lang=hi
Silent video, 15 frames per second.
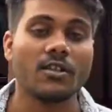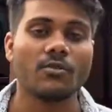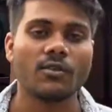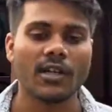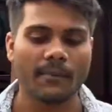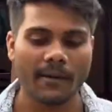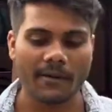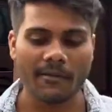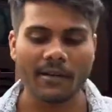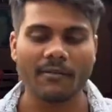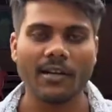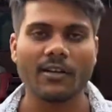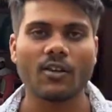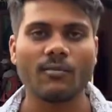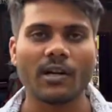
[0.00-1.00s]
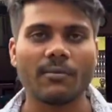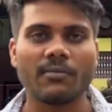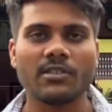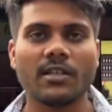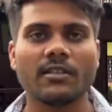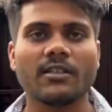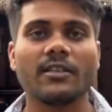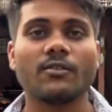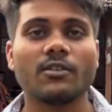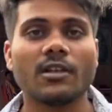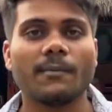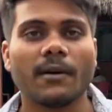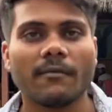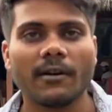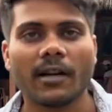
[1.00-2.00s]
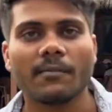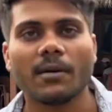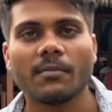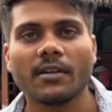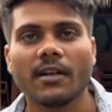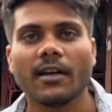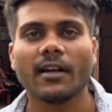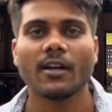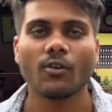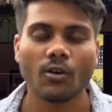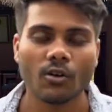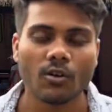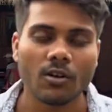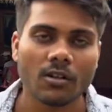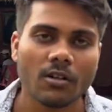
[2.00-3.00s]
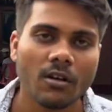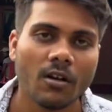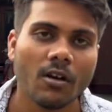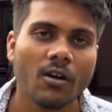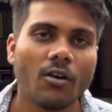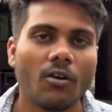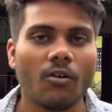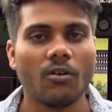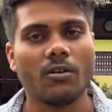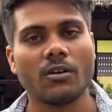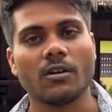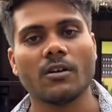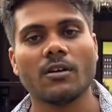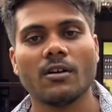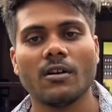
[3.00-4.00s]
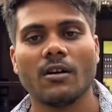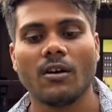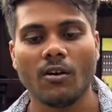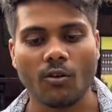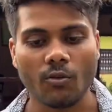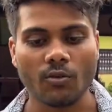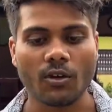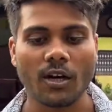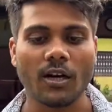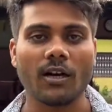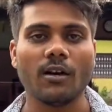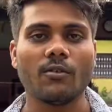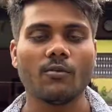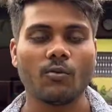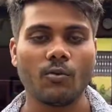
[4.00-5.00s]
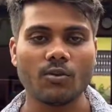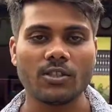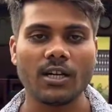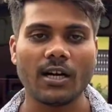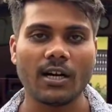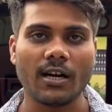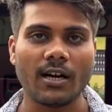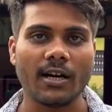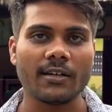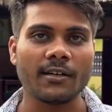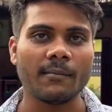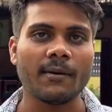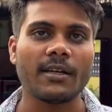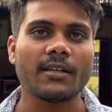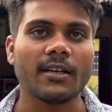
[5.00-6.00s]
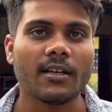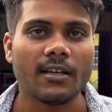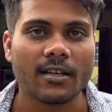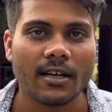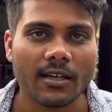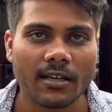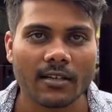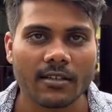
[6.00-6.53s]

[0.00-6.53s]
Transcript: चलिए उनके परिवार वाले के बारे में जानते हैं कि उनके परिवार में अभी है कौन कौन और उनका वो जहाँ कहानी बैठ के लिखा